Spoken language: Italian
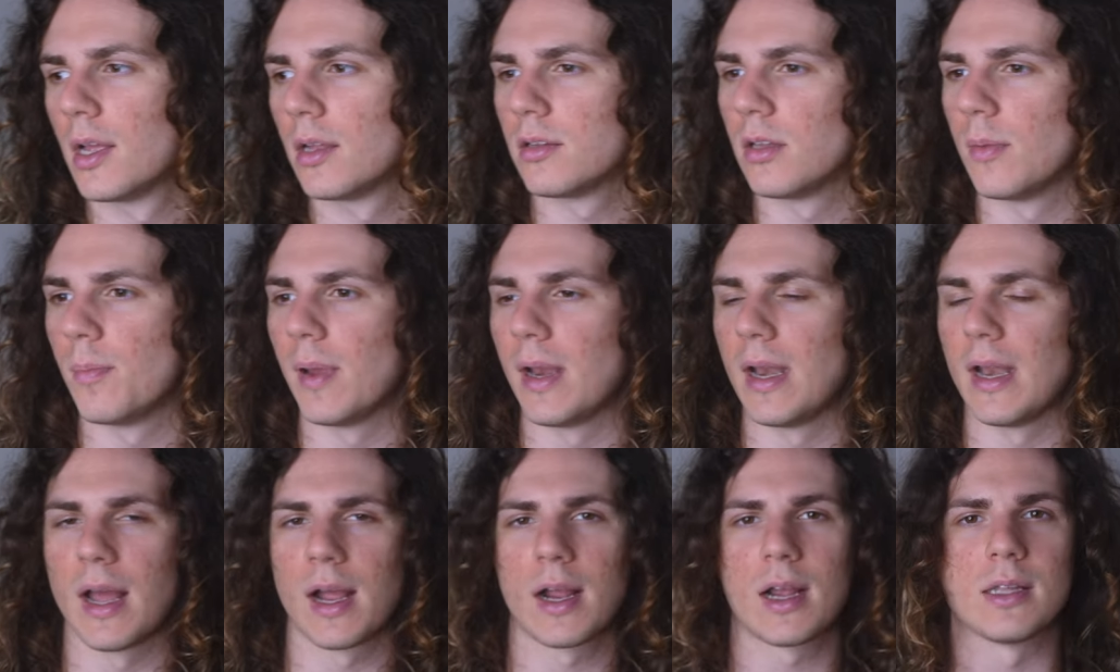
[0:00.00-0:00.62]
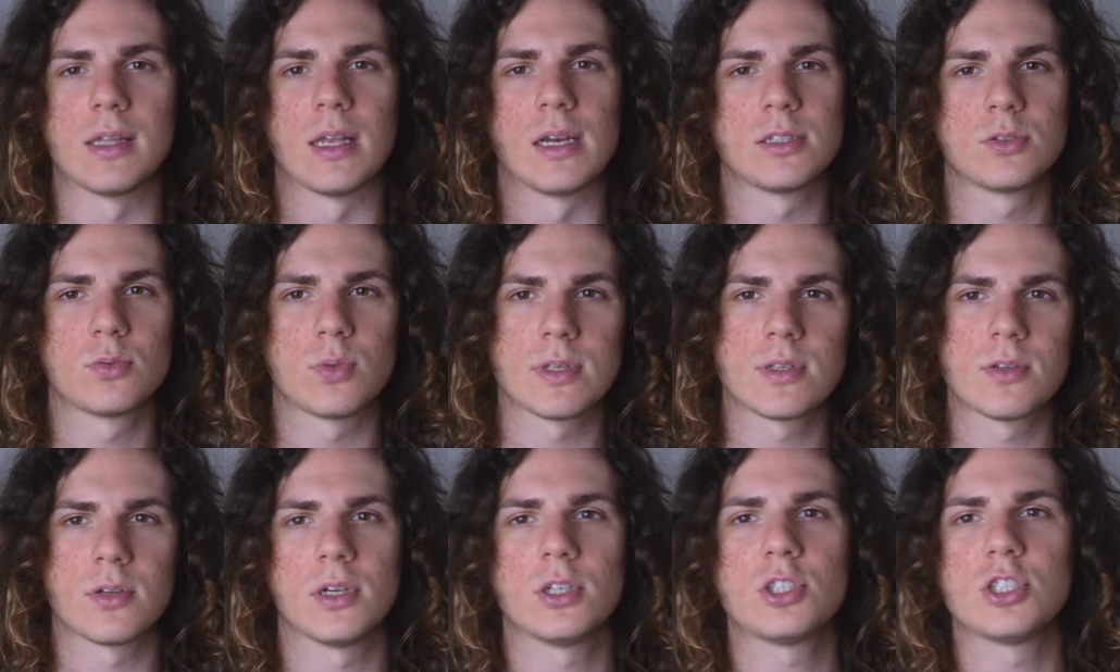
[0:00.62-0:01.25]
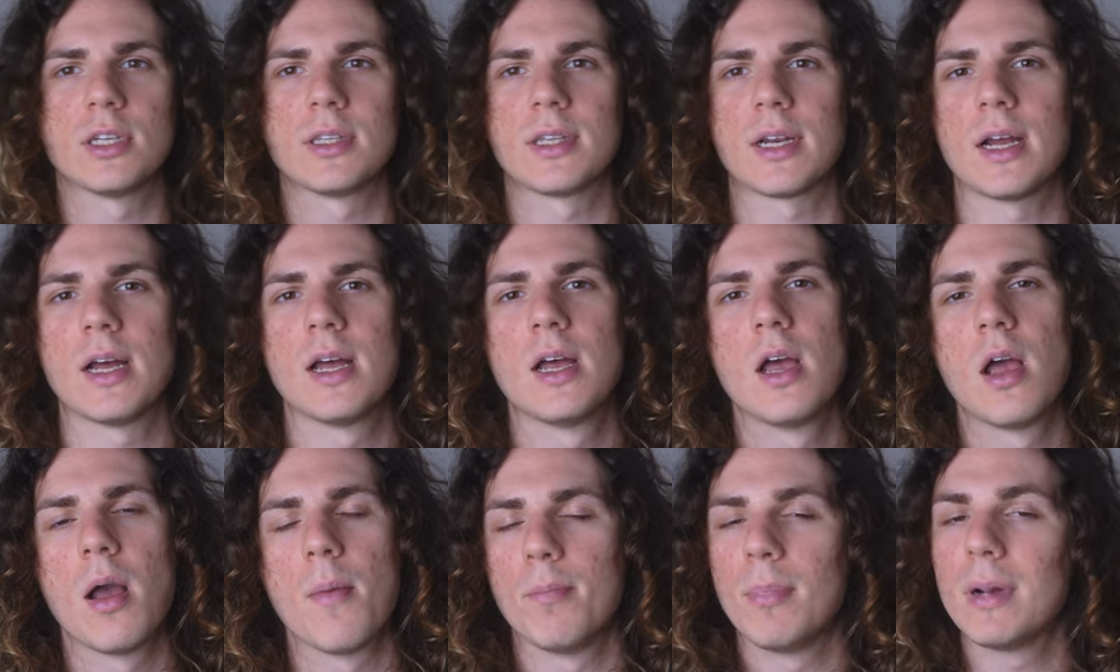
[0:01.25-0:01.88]
dipende anche dalla situazione, eccetera,
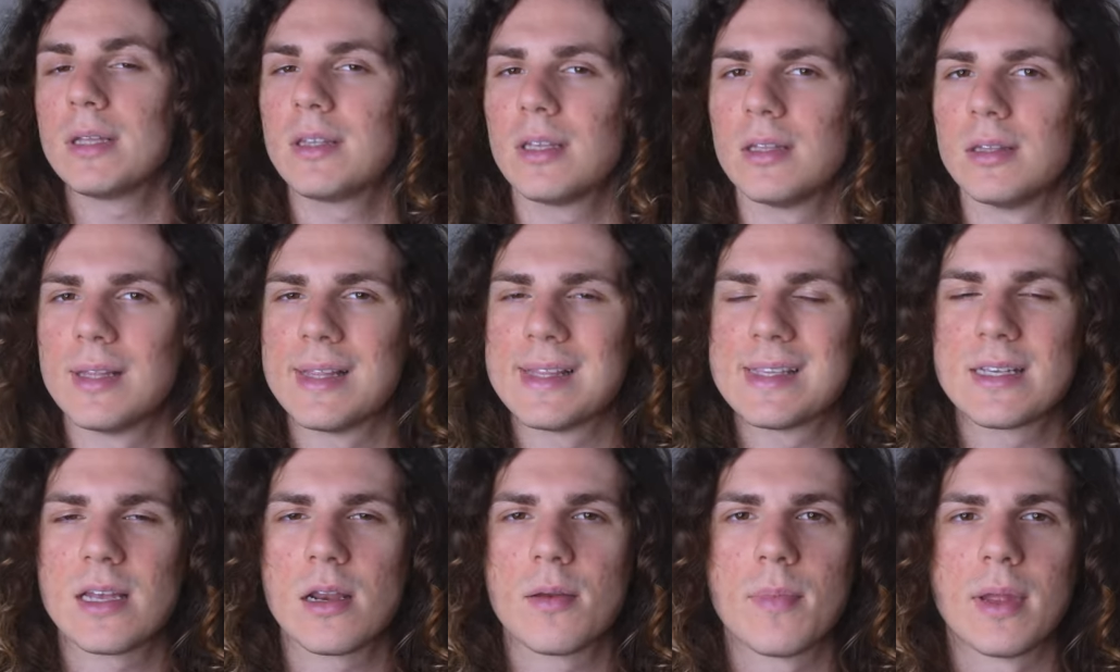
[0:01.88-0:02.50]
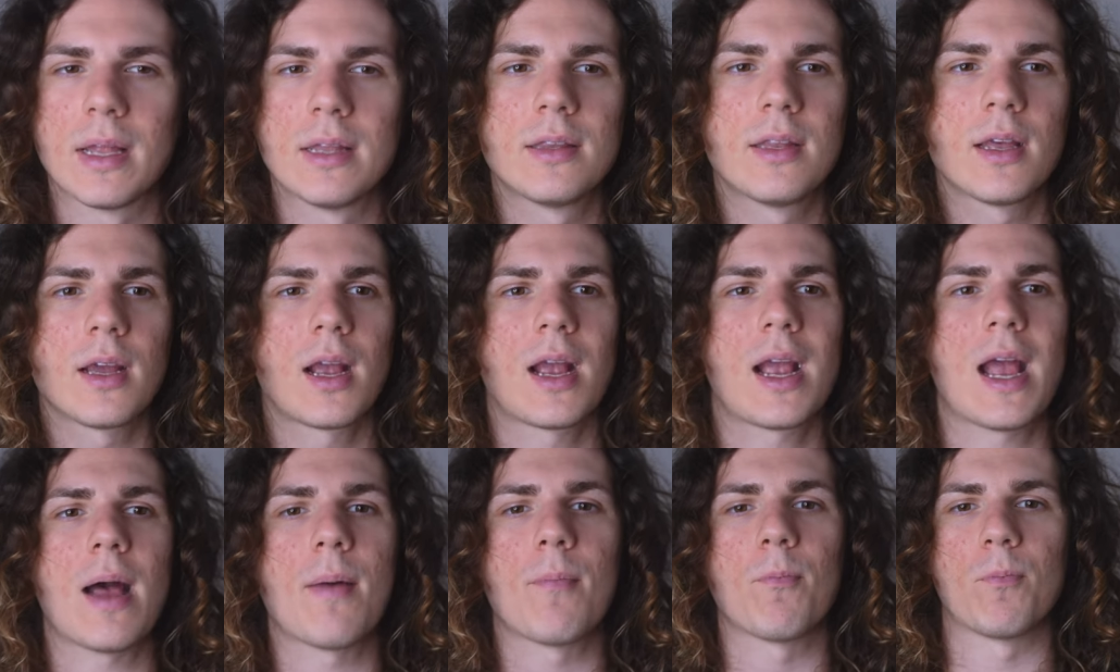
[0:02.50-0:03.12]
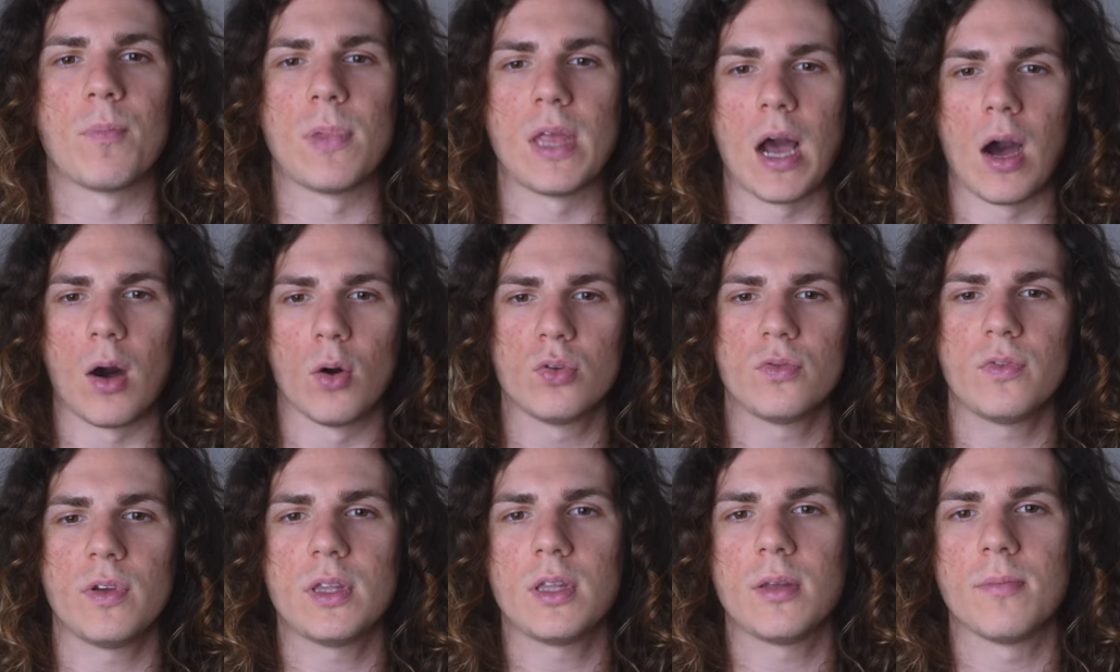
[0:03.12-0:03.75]
ma tendenzialmente cambi
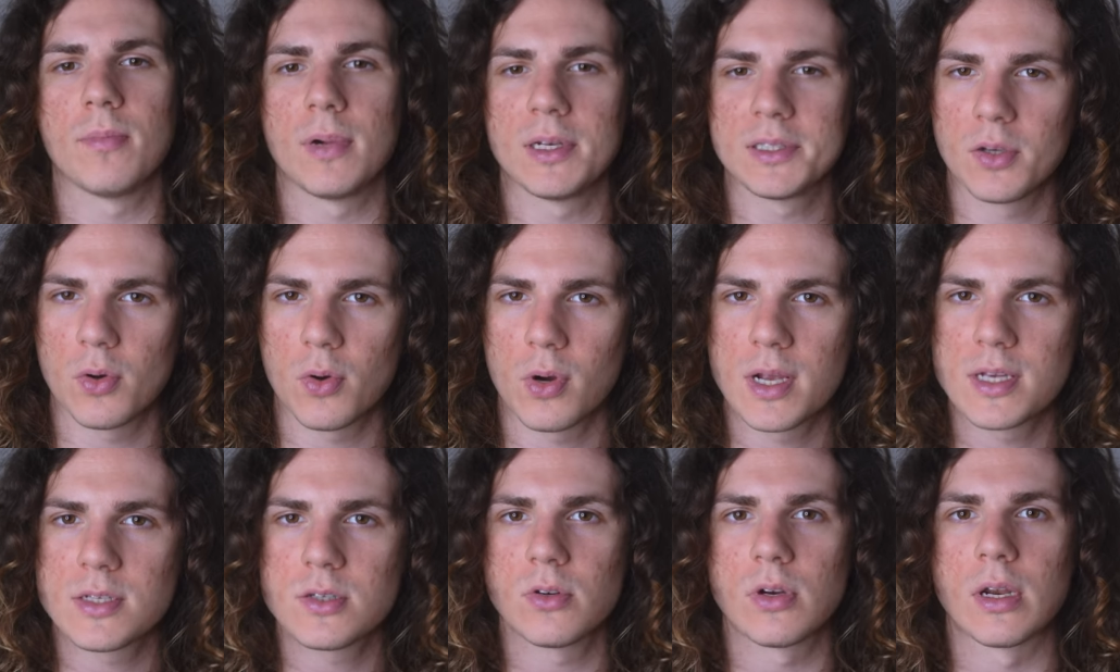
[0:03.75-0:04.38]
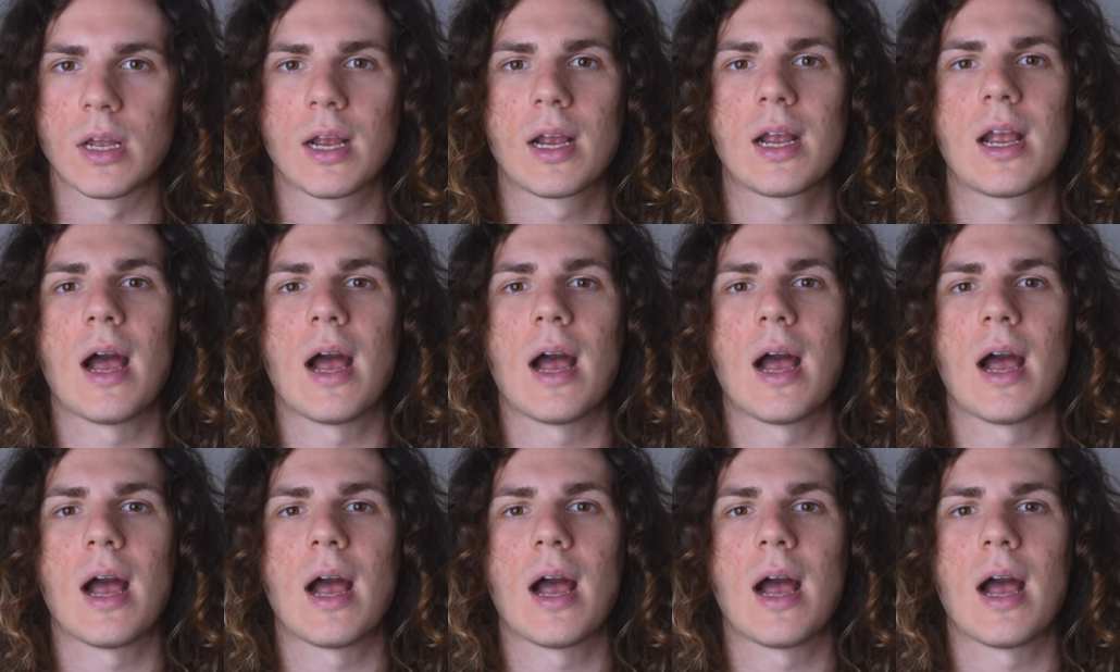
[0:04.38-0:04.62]
outfit in base all'occasione,